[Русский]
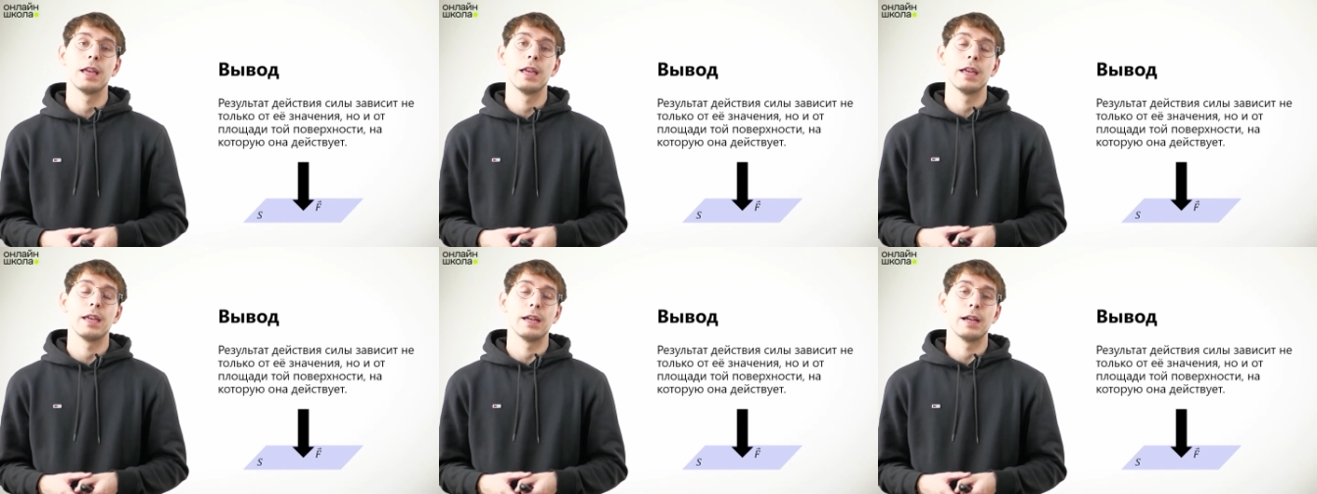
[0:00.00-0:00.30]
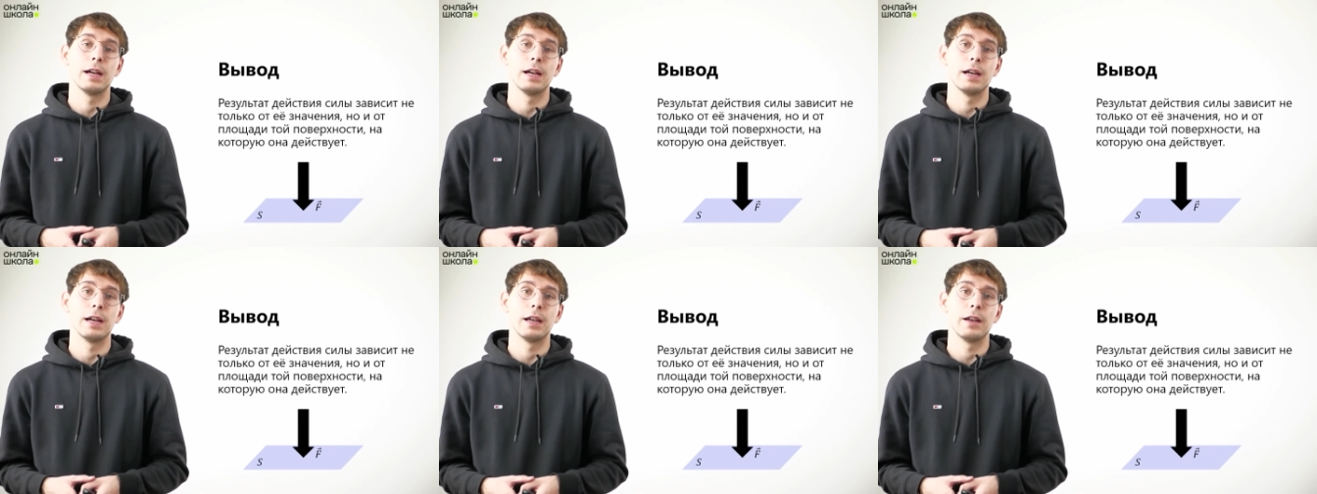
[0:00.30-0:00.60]

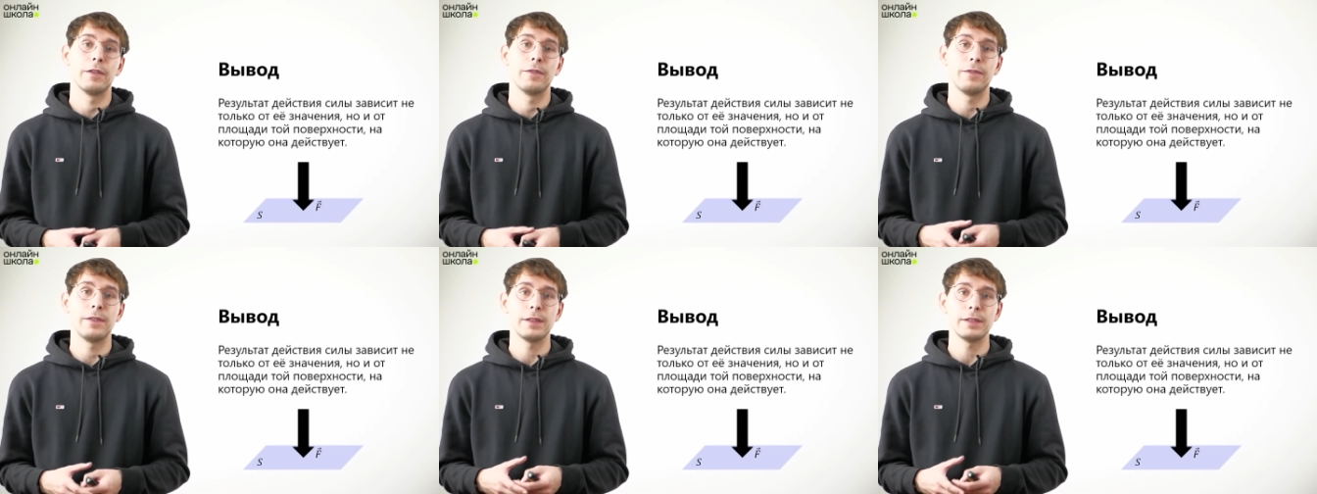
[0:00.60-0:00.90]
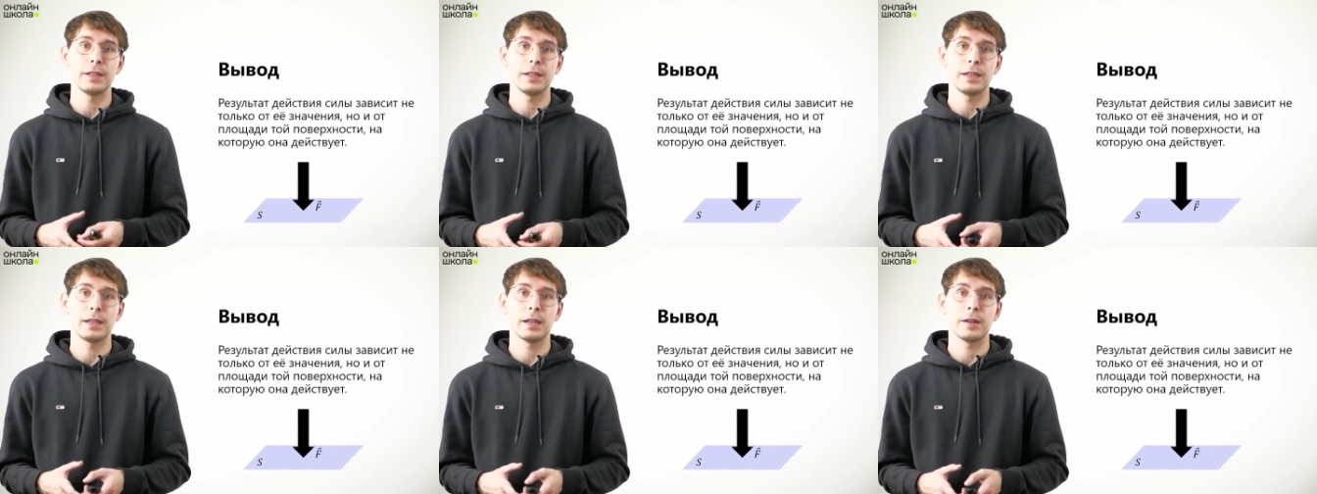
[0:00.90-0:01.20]
А
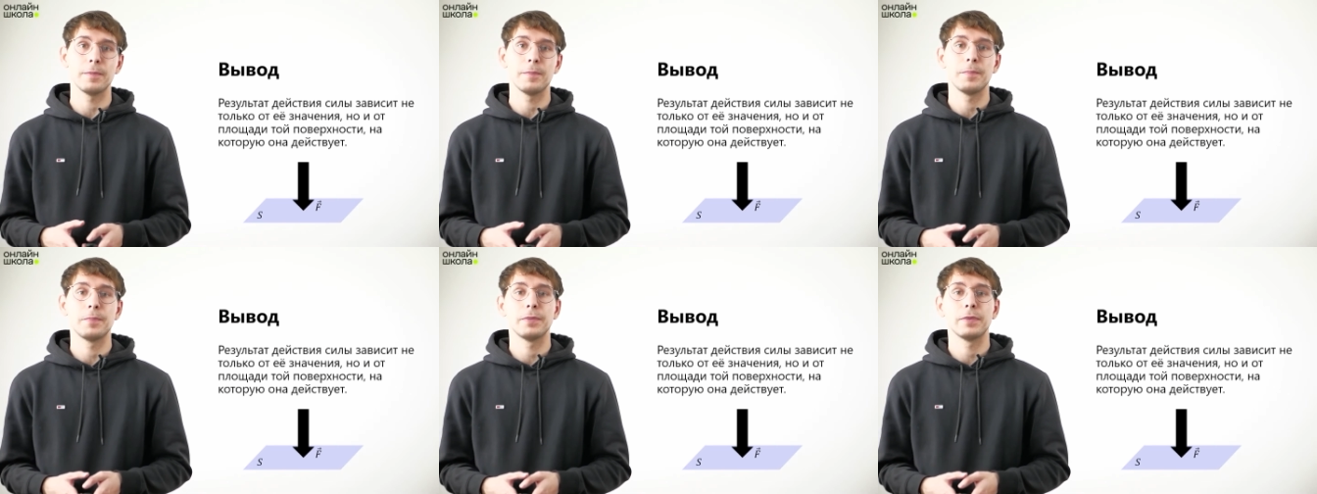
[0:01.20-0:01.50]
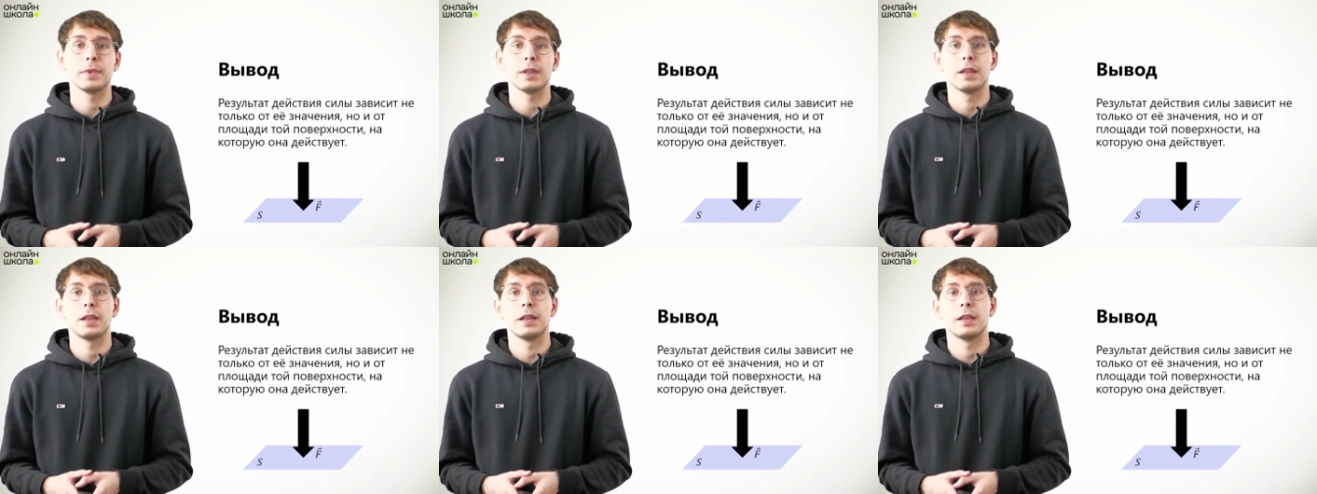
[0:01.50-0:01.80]
физики
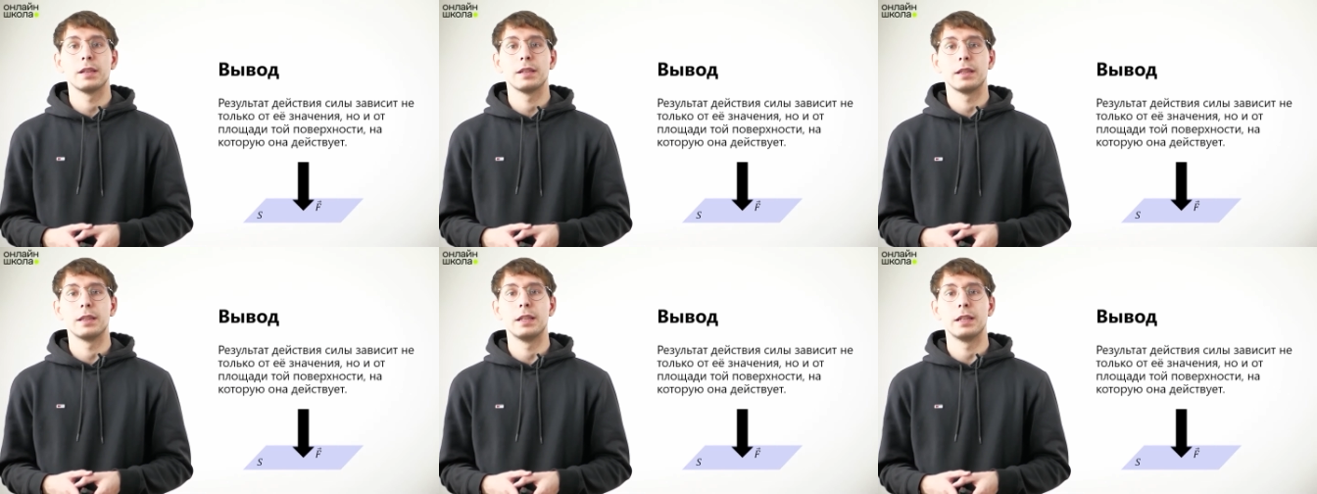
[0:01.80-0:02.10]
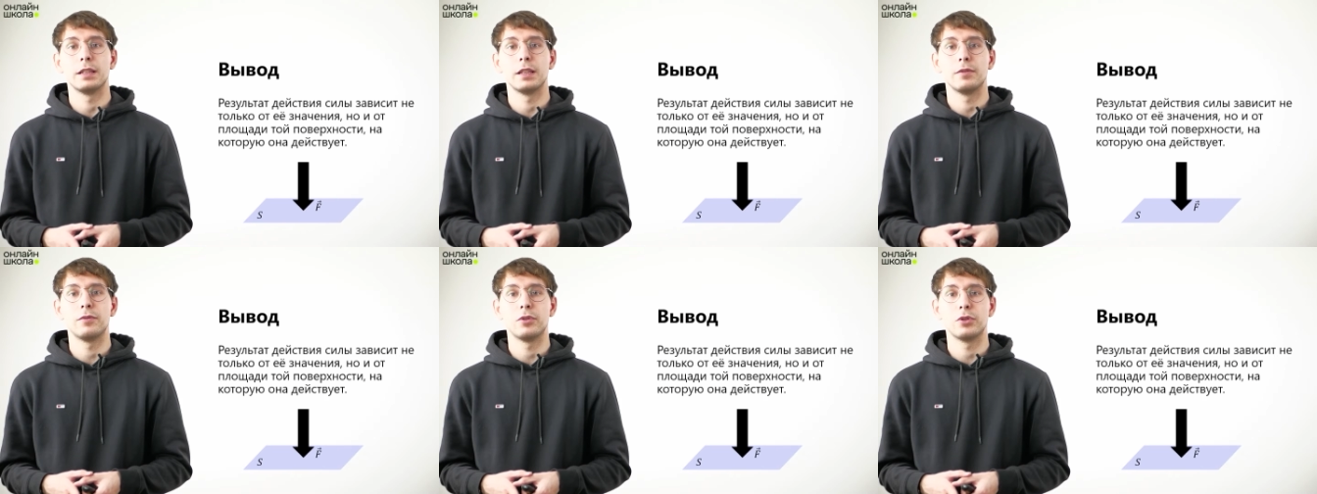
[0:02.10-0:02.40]
для
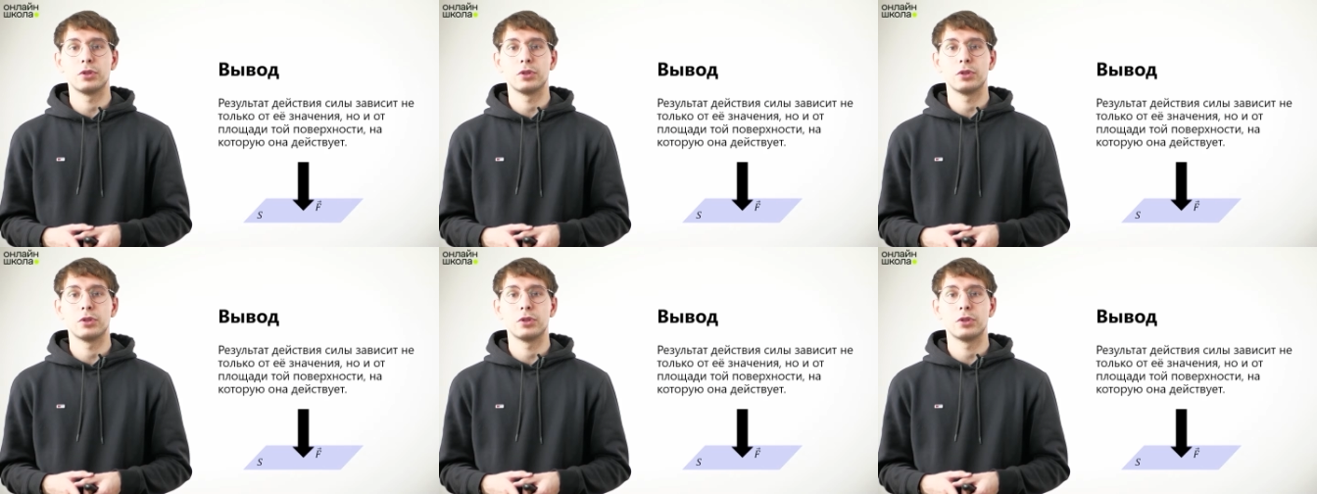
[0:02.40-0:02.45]
того,